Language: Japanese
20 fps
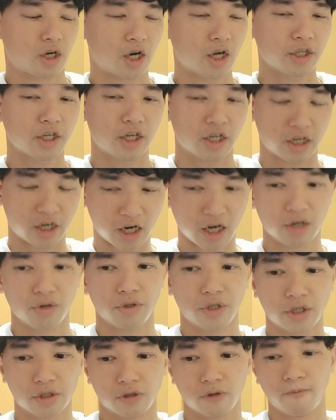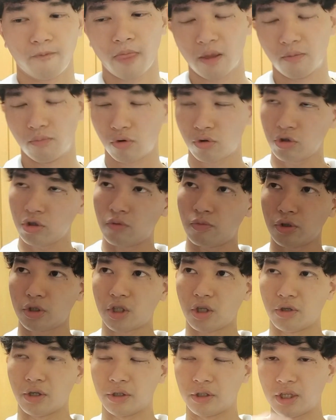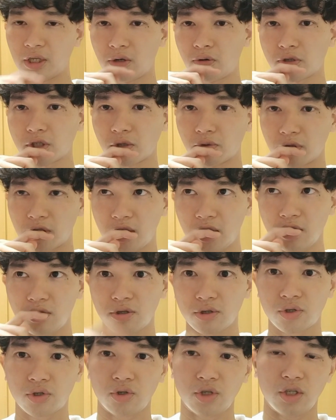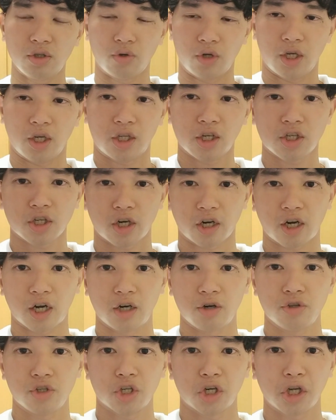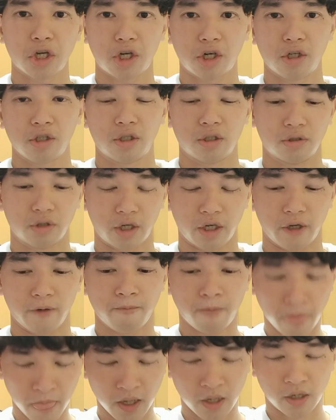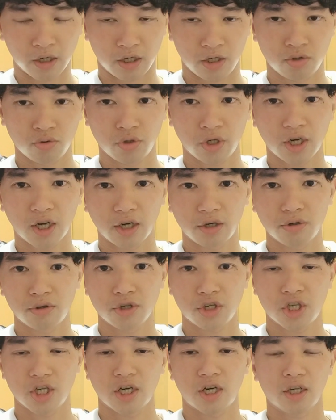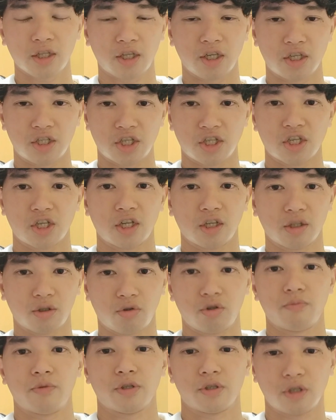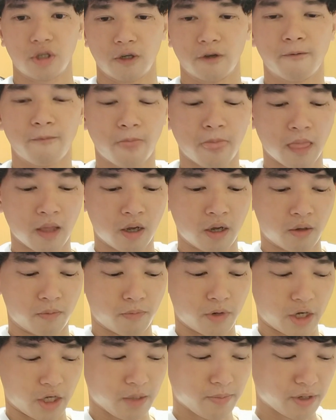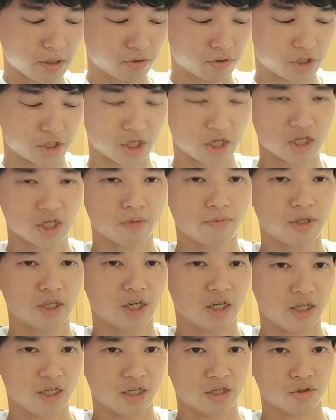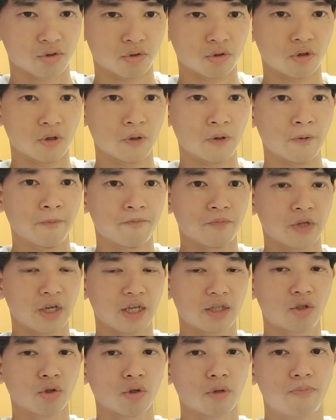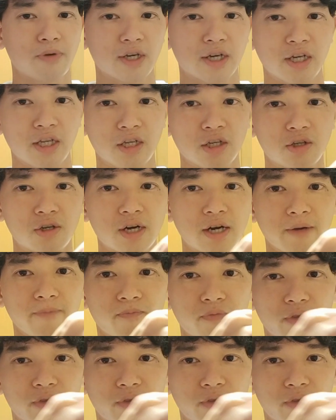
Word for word: かなり軽いです。僕の持ってるのはデローザのキング3より下手したら軽いんじゃないかなってぐらい、非常に軽く仕上がった自転車になっておりますね。まあ今の自転車みたいに、そのヘッドのベアリングが、